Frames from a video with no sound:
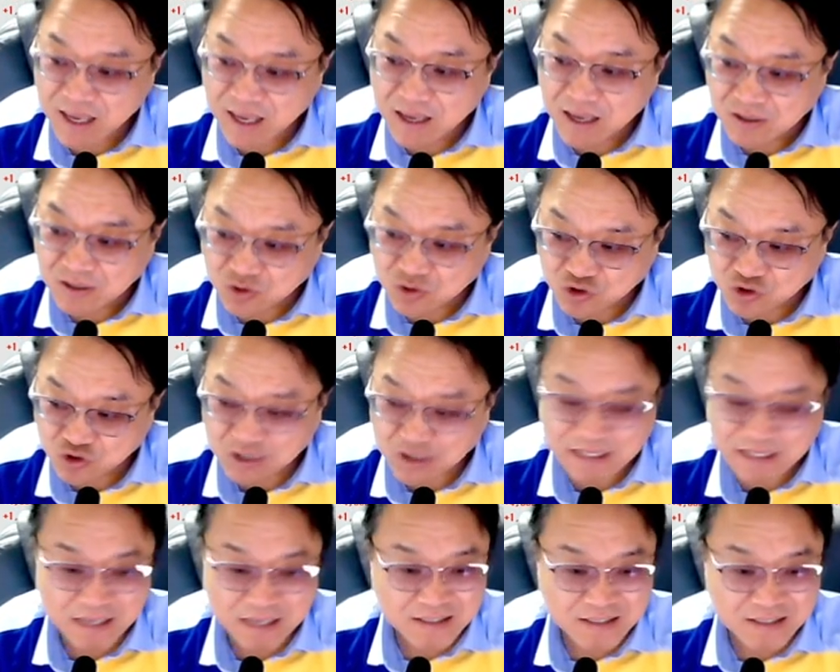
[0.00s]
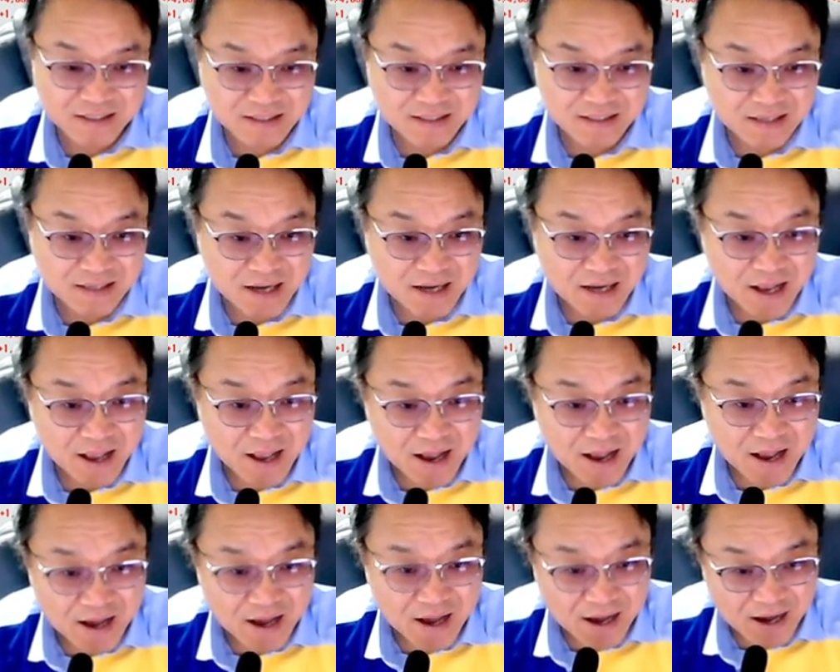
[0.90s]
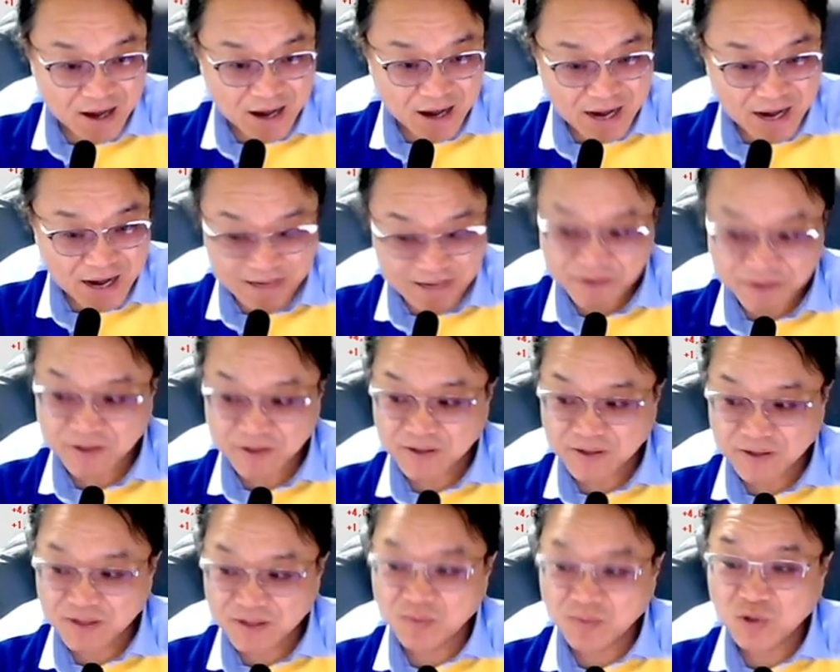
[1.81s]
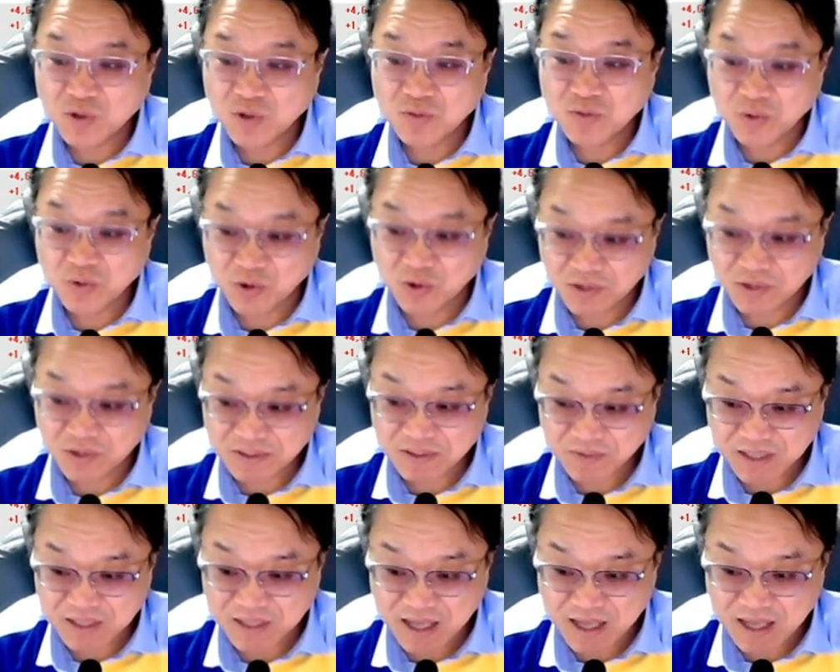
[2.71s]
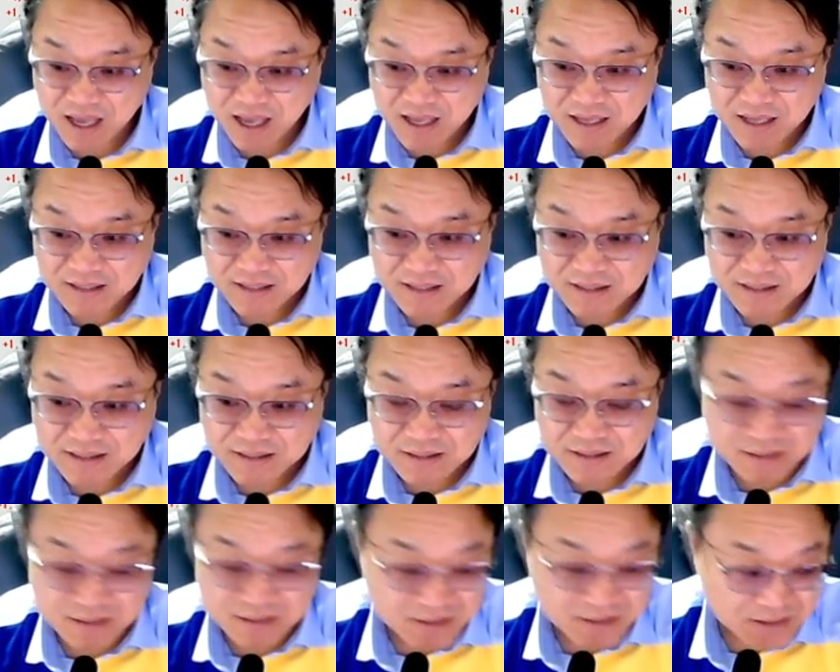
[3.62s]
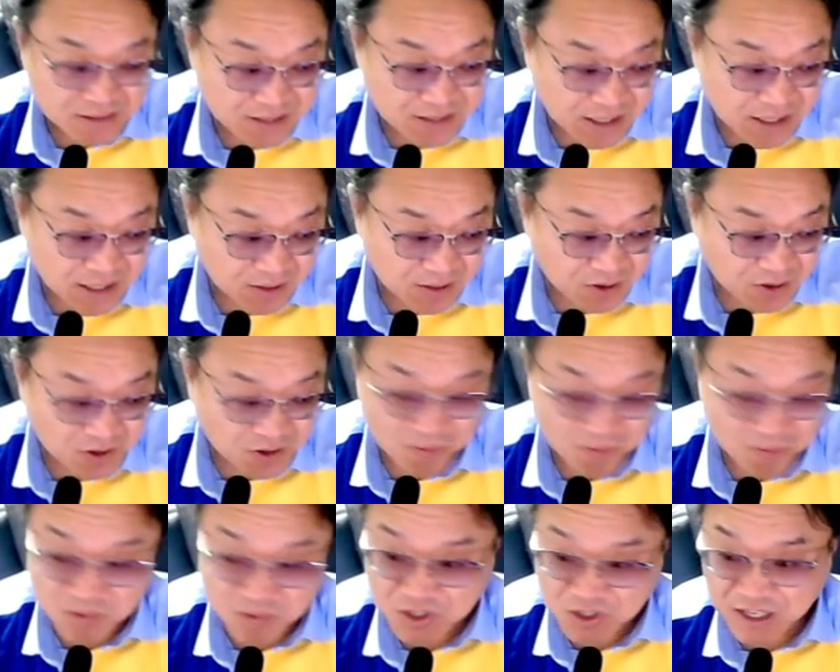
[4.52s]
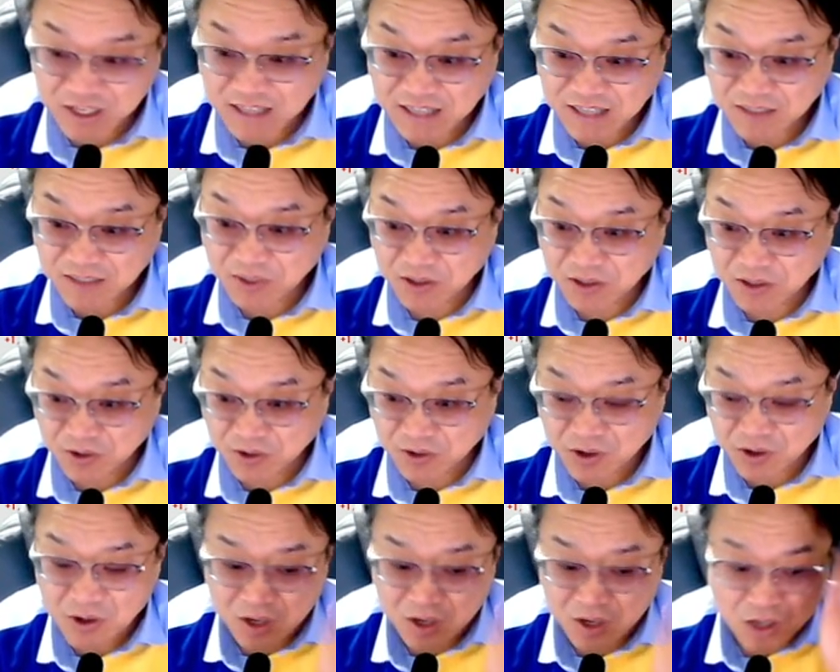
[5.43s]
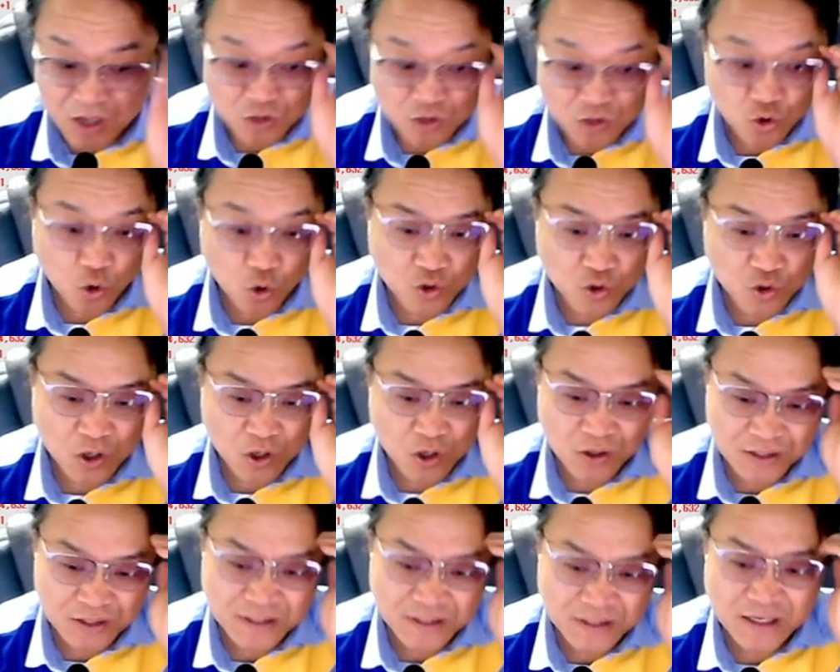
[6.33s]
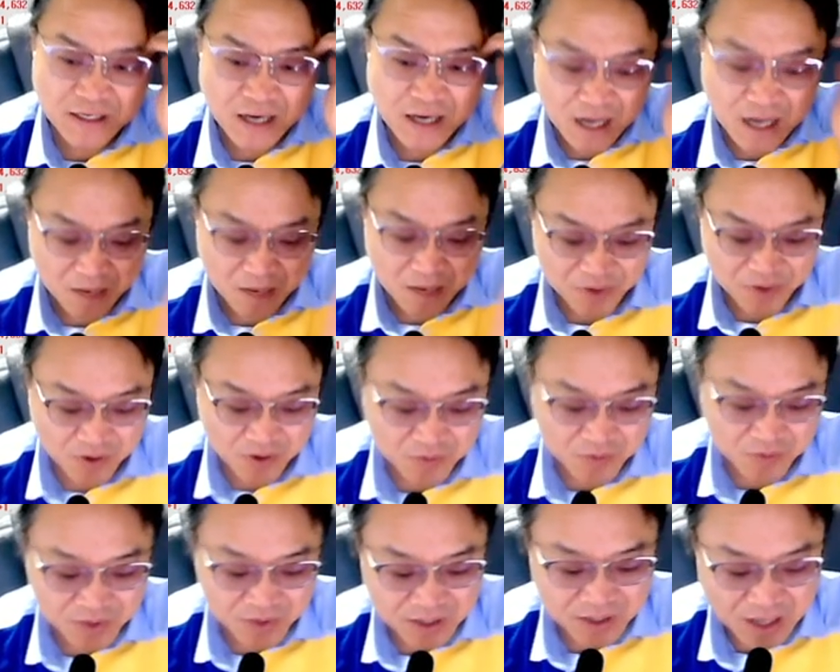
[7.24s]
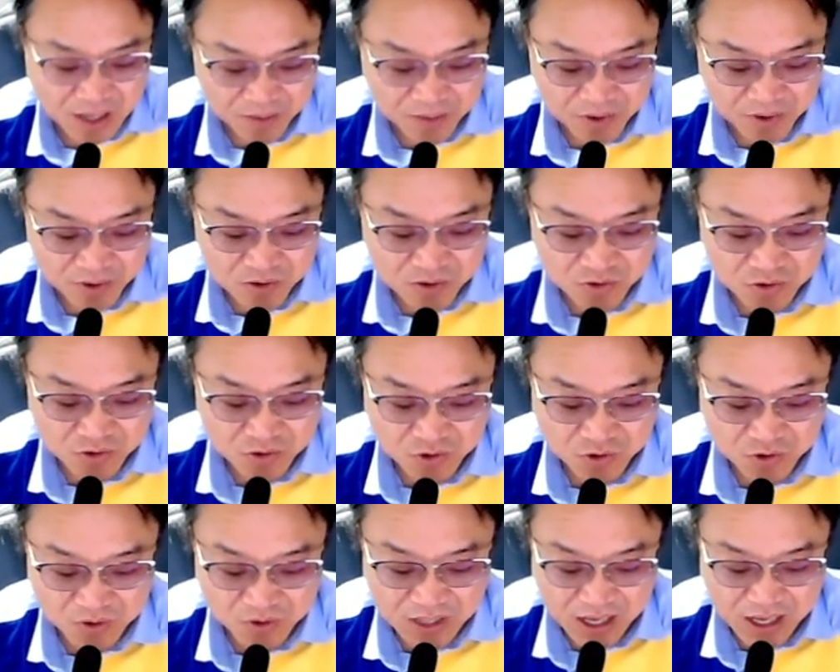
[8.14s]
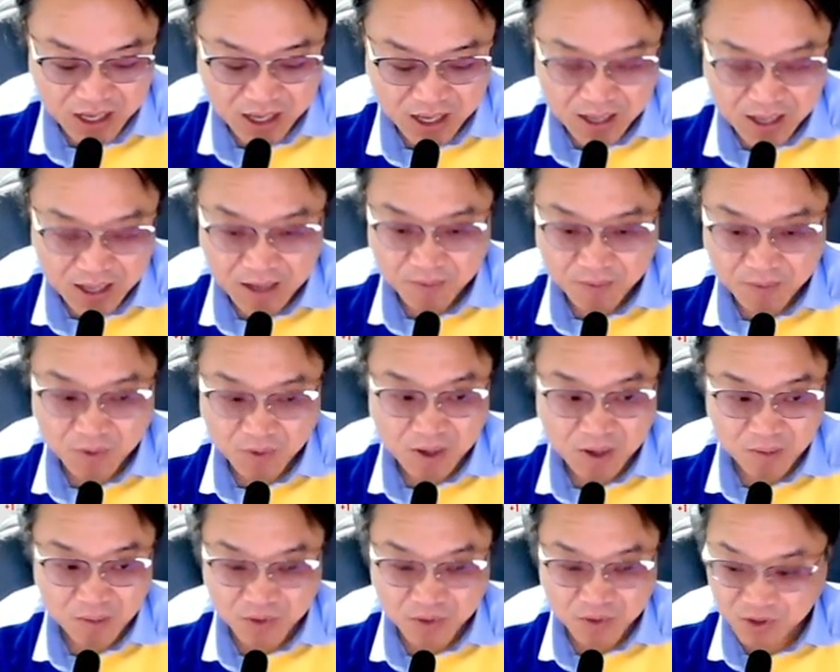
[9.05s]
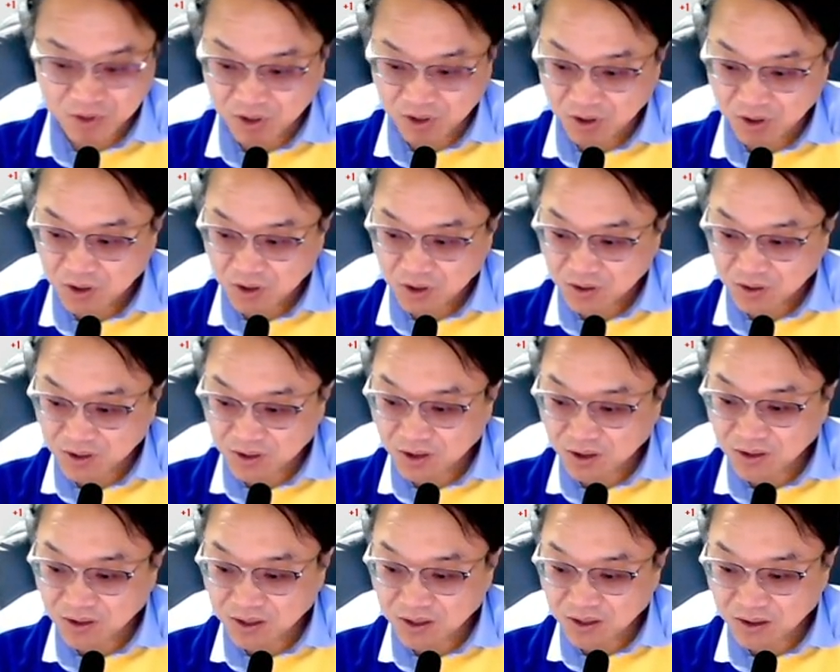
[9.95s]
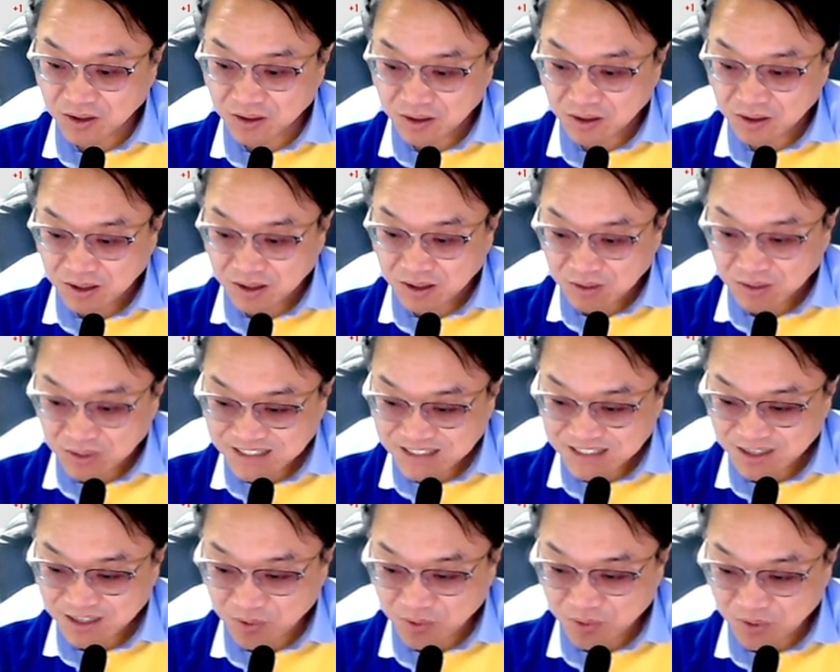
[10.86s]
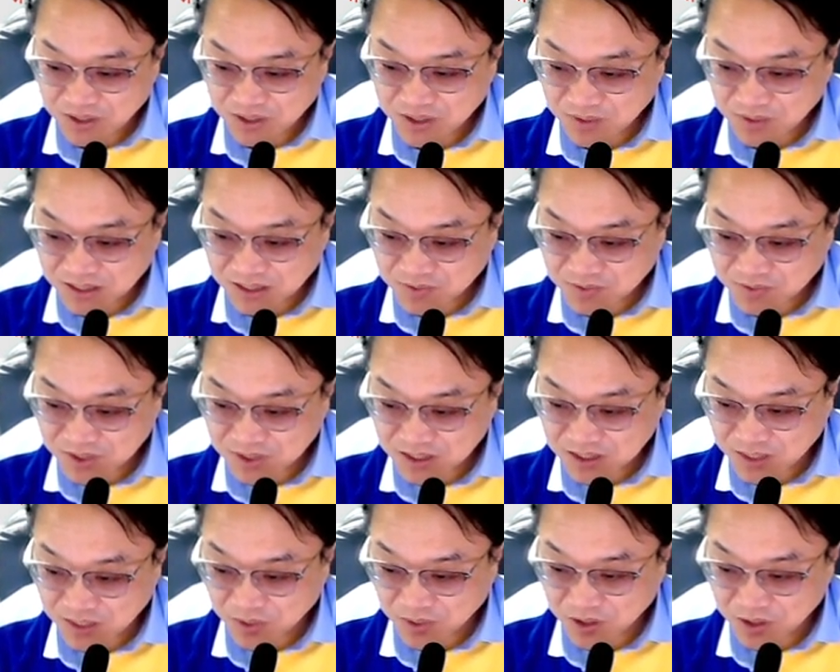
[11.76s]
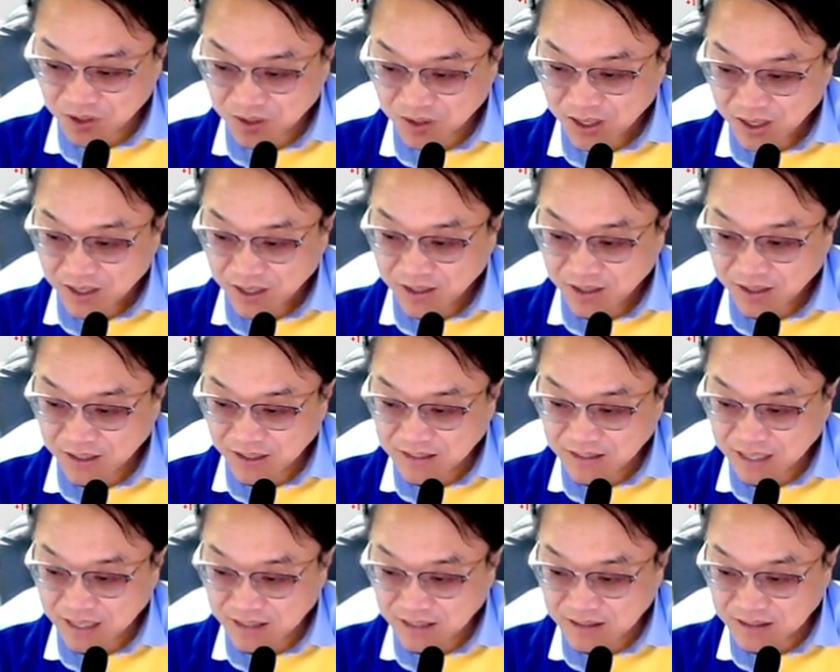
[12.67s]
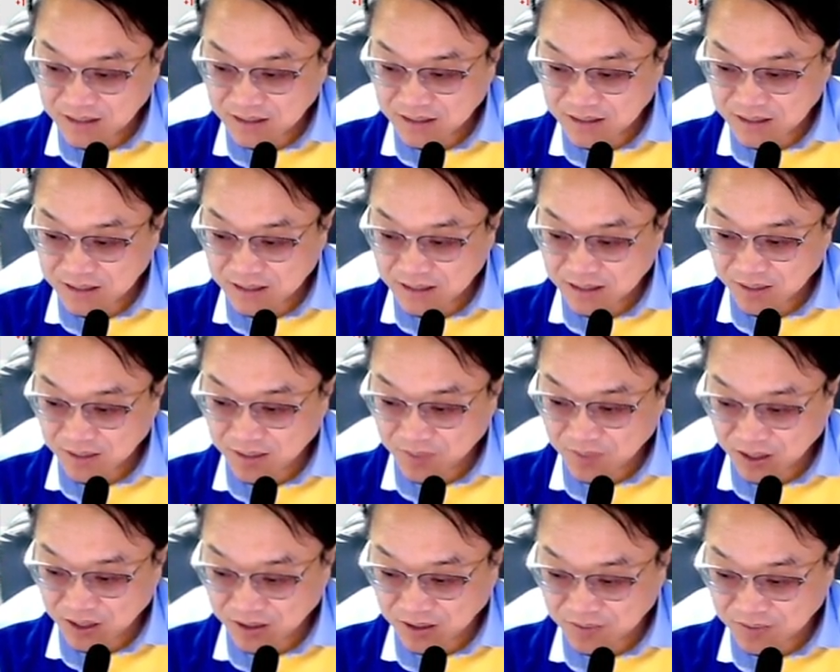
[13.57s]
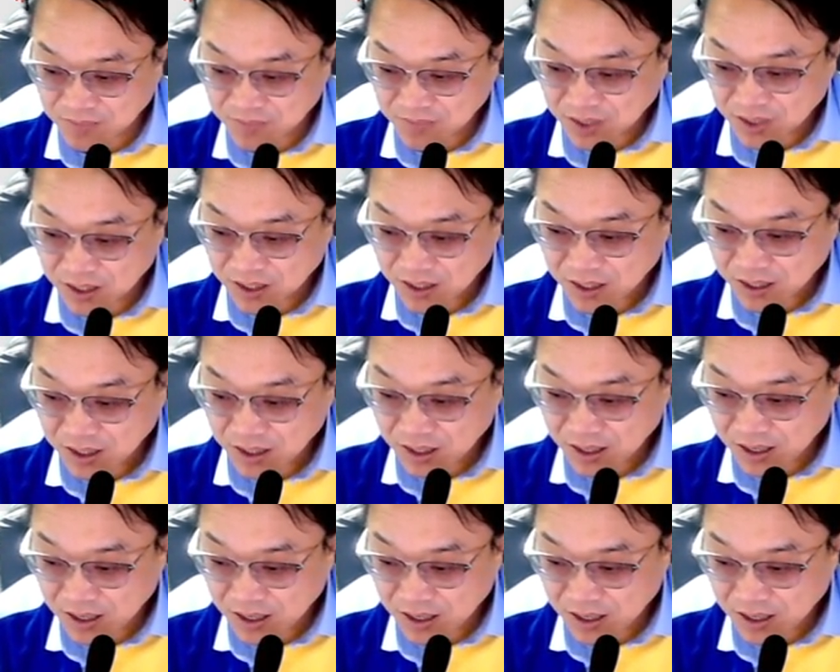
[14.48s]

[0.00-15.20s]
이제 추가 상승을 아, 하려는 그런 모습 보이고 있습니다. 자, 요점 정리하자면요. 조정은 가벼우면 가벼울수록 좋다. 한번더 거려 그려보면서 말씀드리자면 이렇게 상승을 이만큼